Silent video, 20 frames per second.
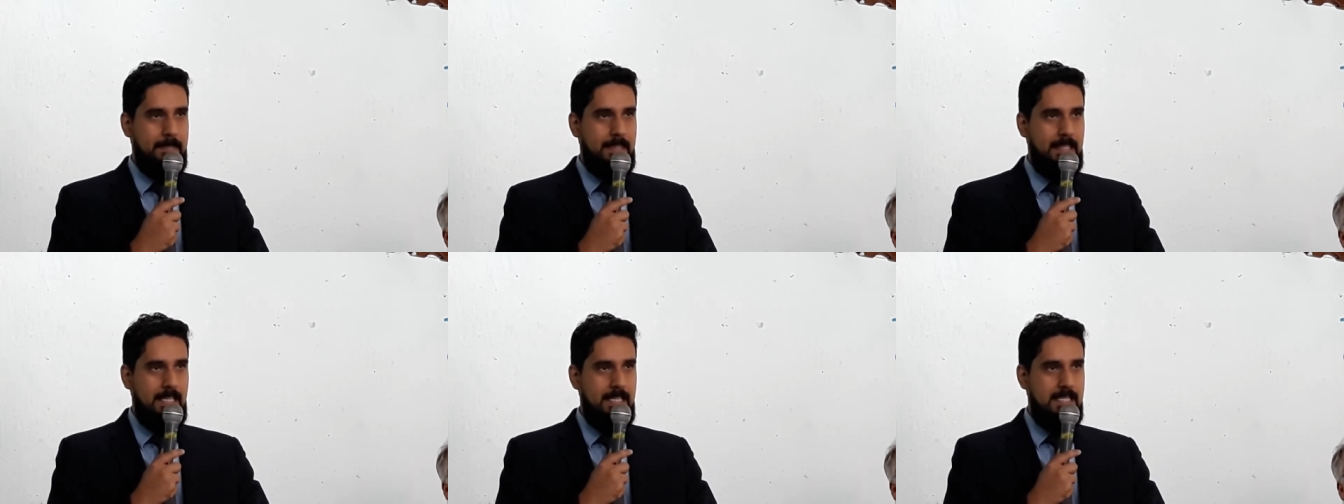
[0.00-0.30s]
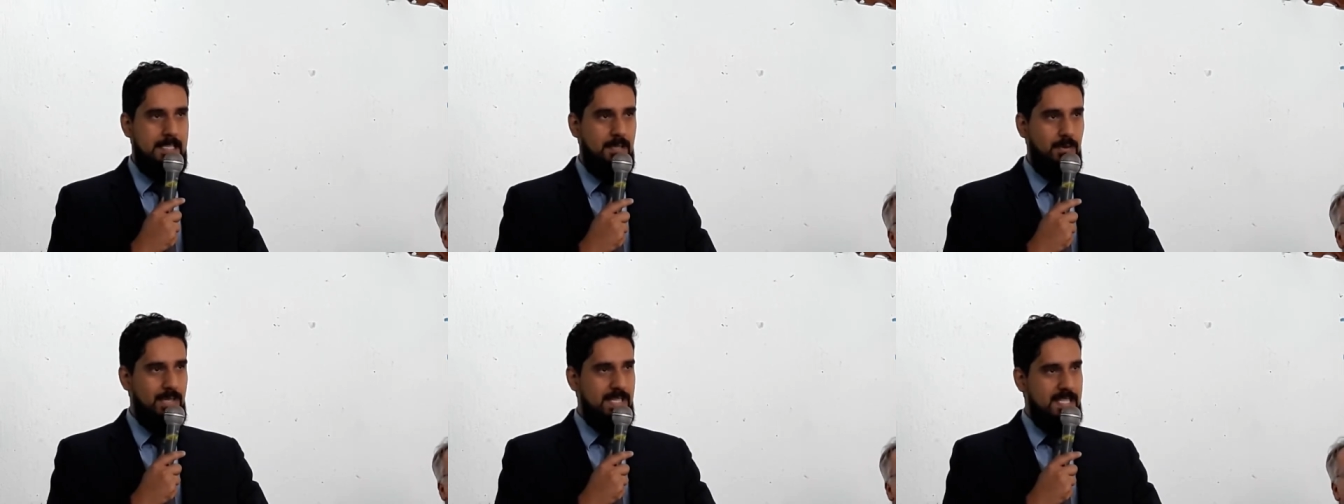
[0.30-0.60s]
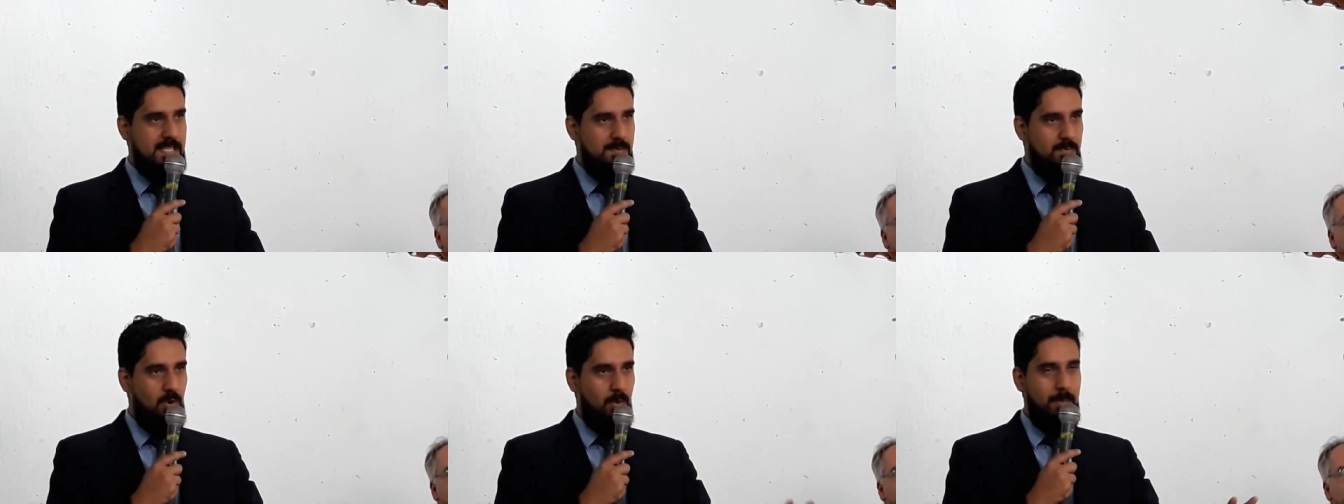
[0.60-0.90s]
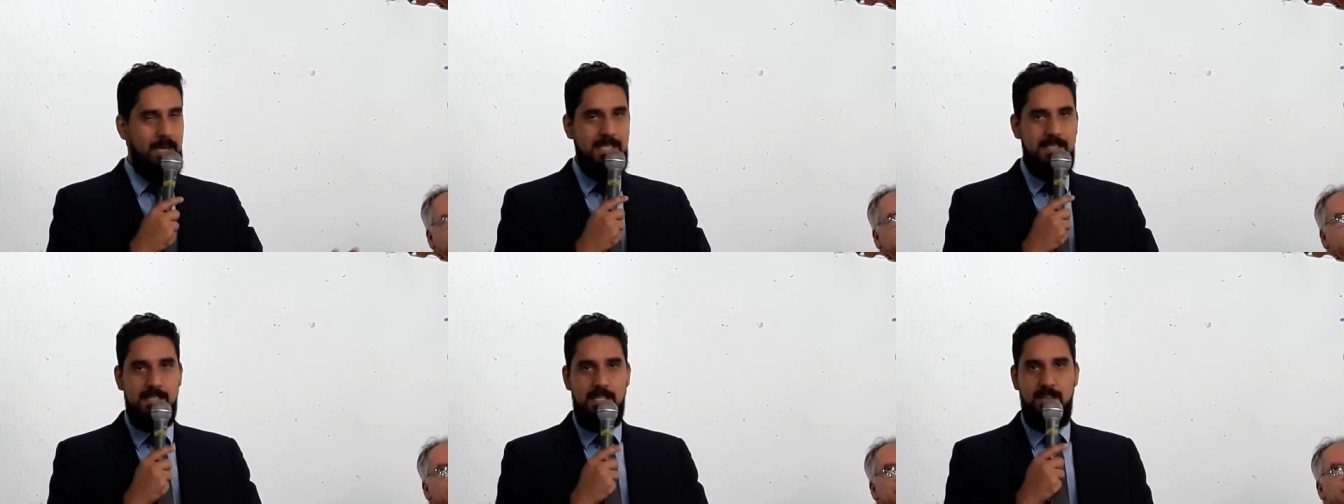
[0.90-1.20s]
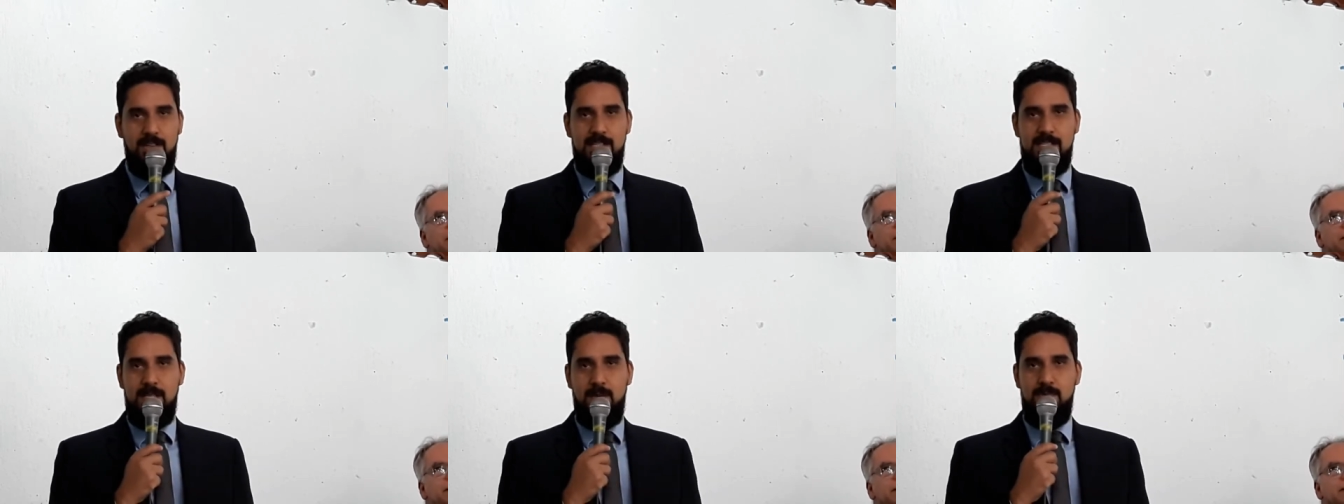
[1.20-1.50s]
E são esses momentos que
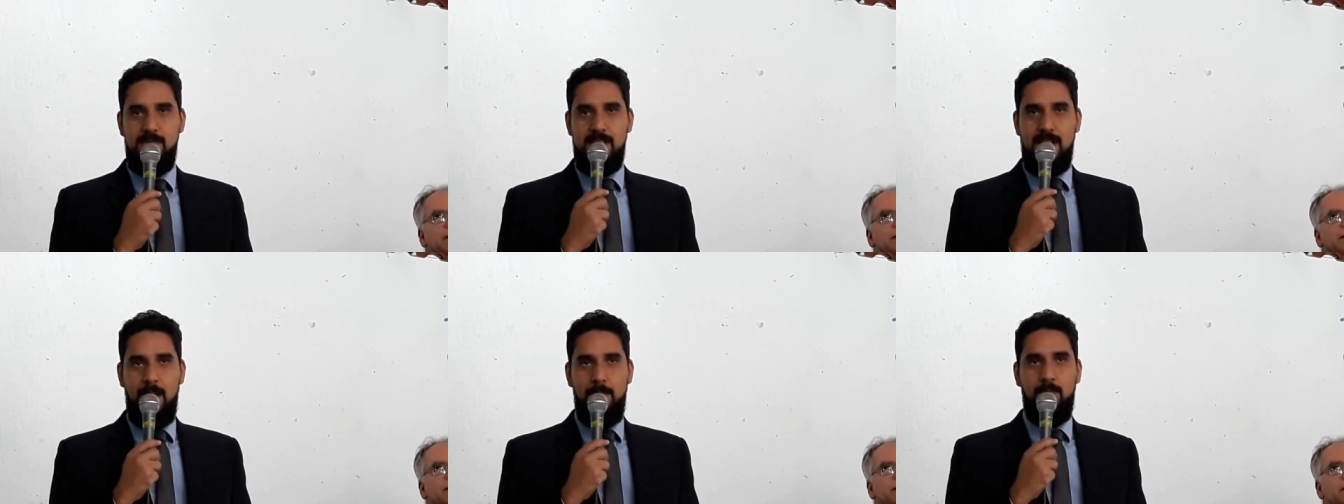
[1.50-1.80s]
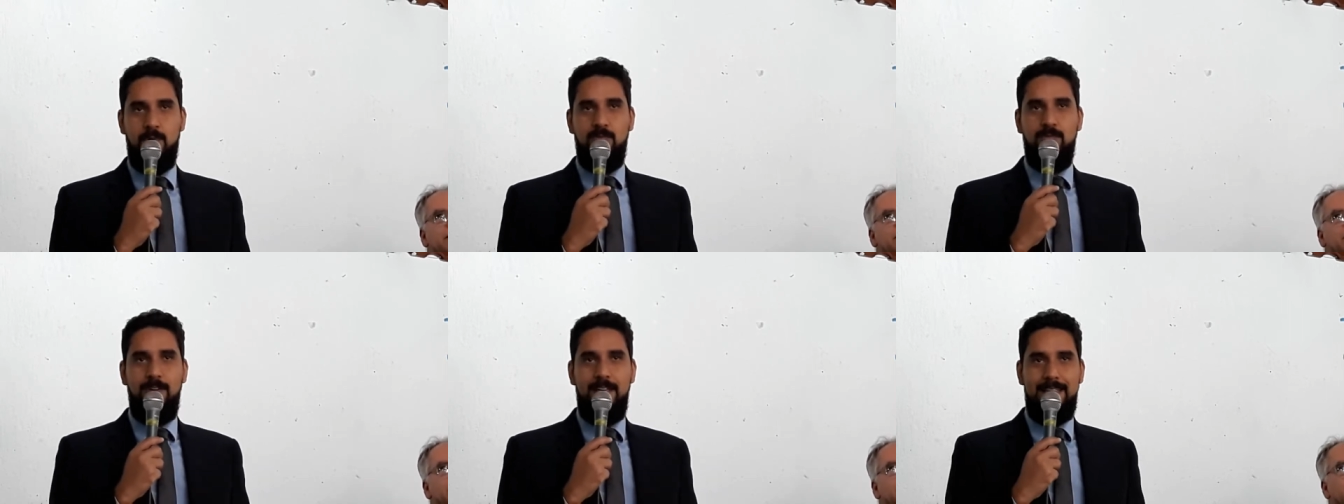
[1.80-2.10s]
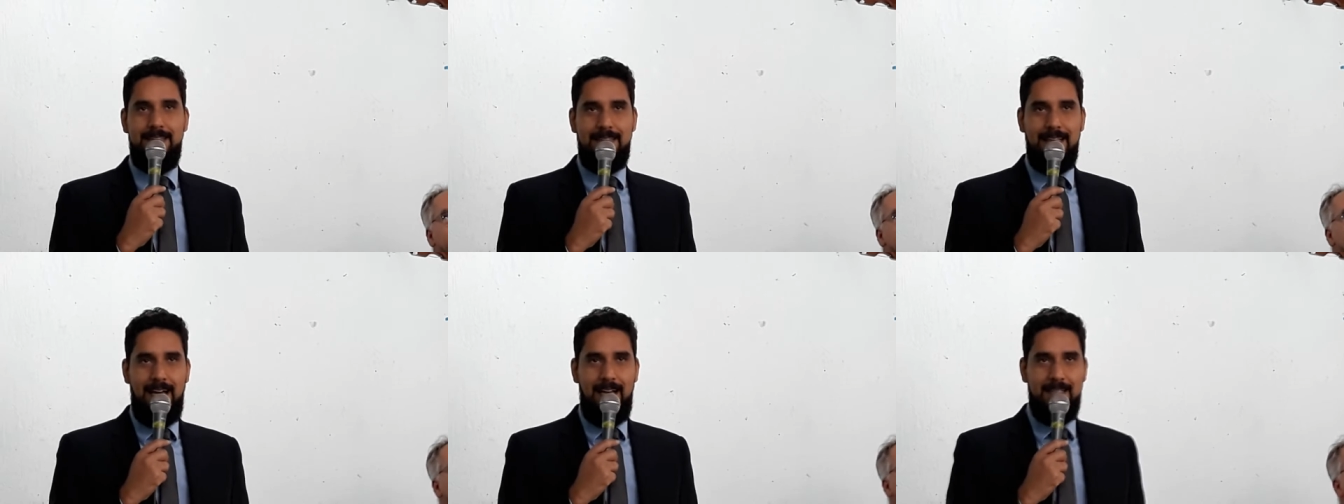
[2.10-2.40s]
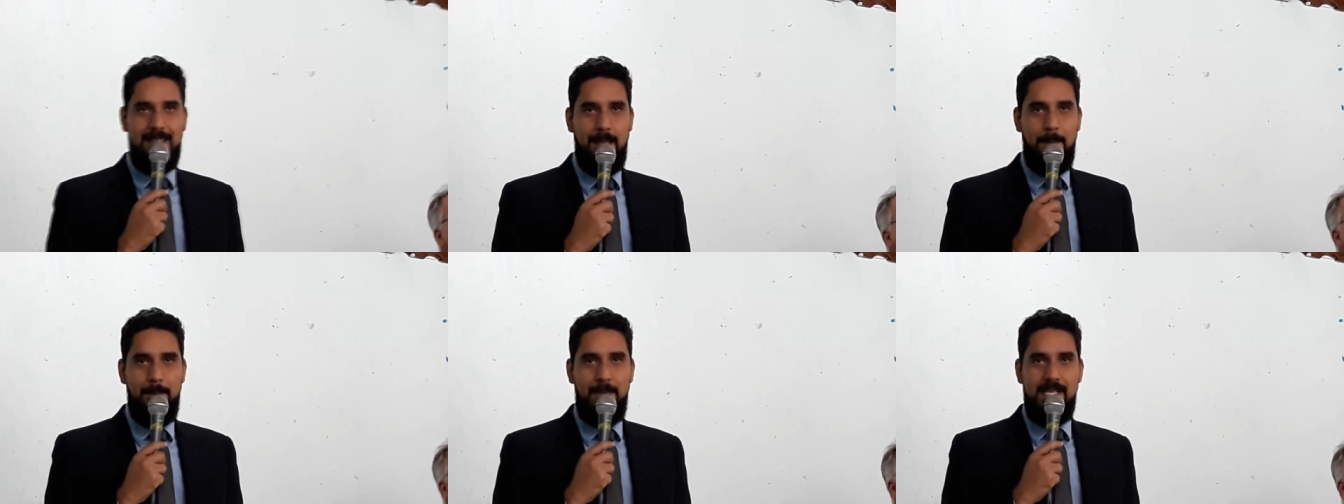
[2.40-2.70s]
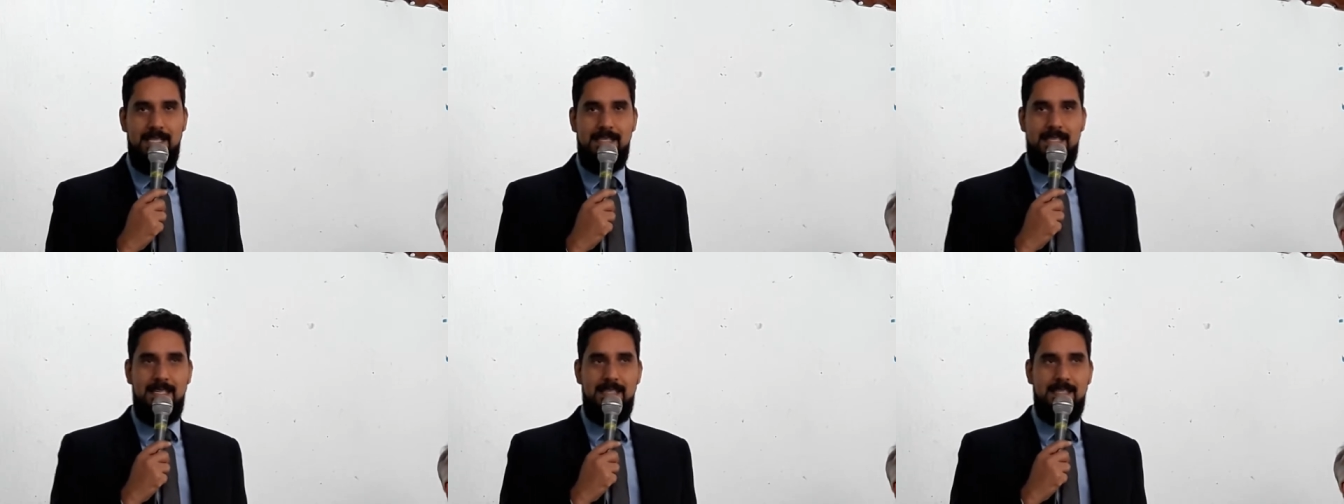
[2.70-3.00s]
nós temos que aproveitar na
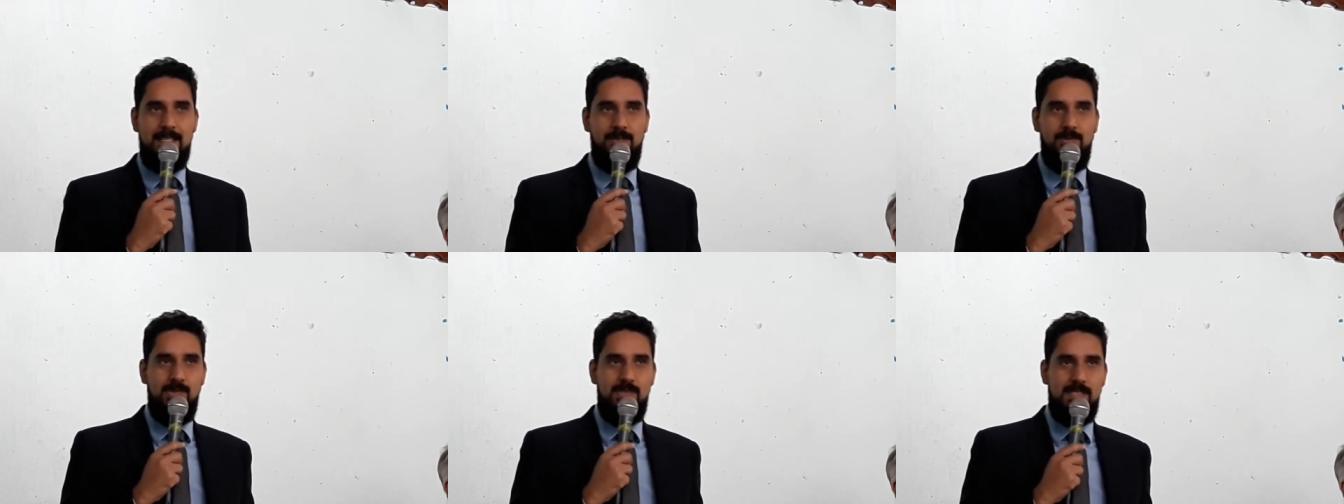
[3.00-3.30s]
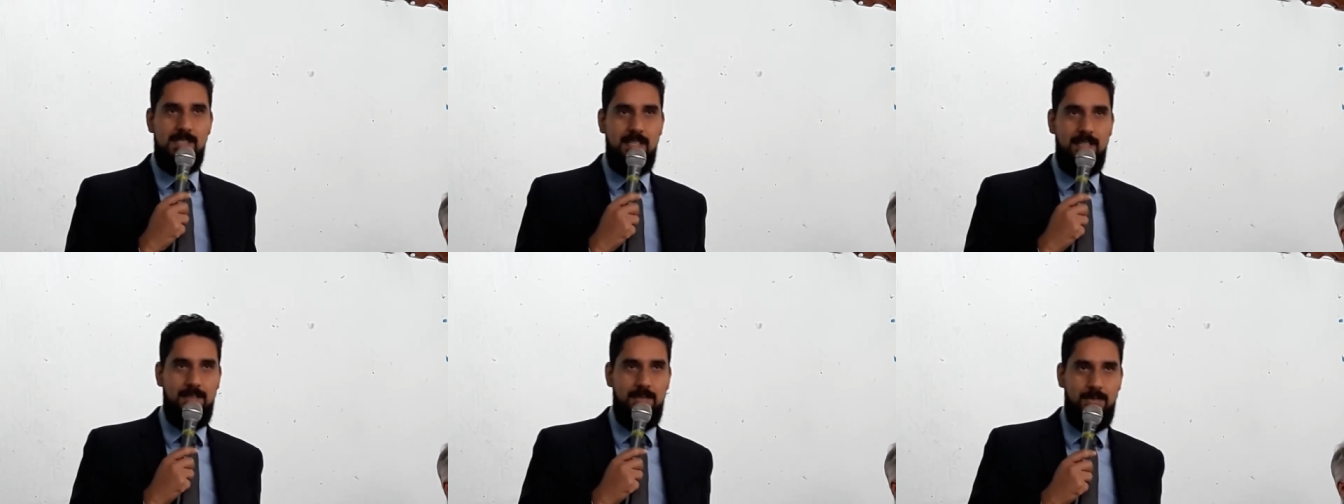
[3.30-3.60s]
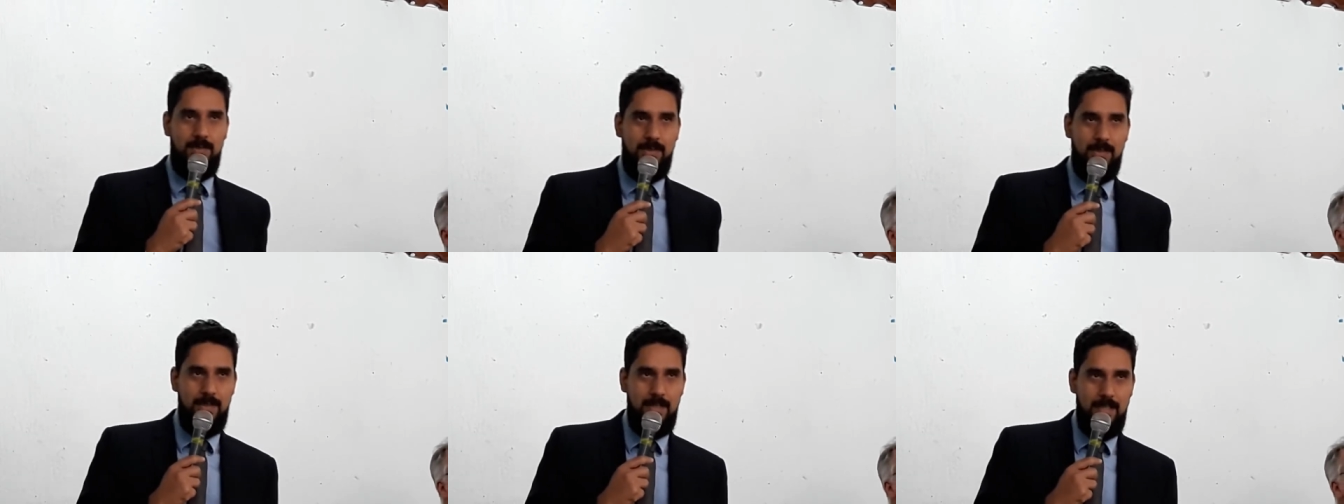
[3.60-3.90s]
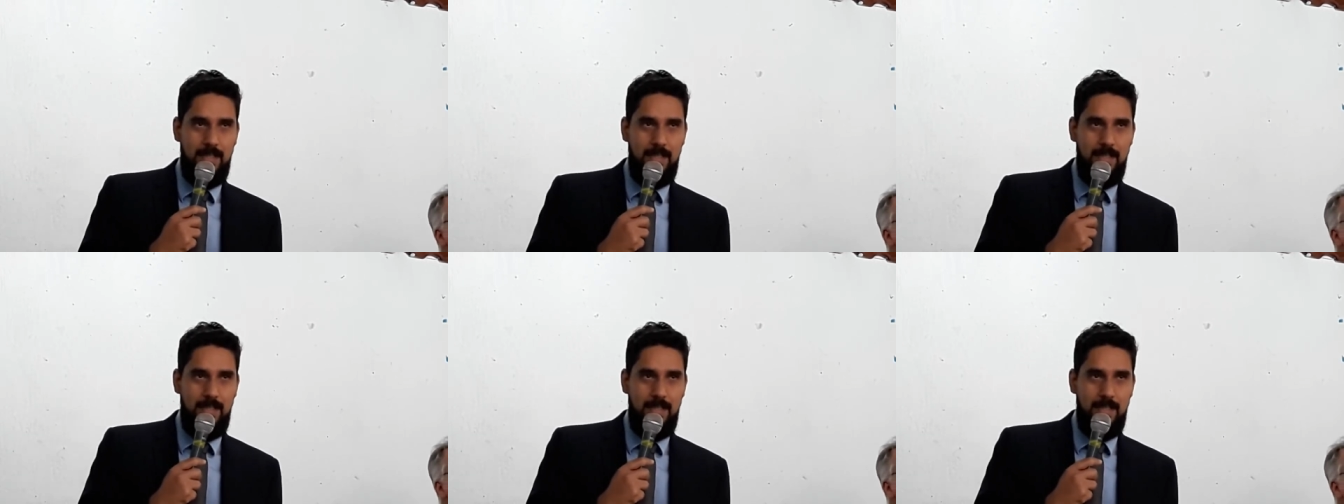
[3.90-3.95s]
presença do Santo.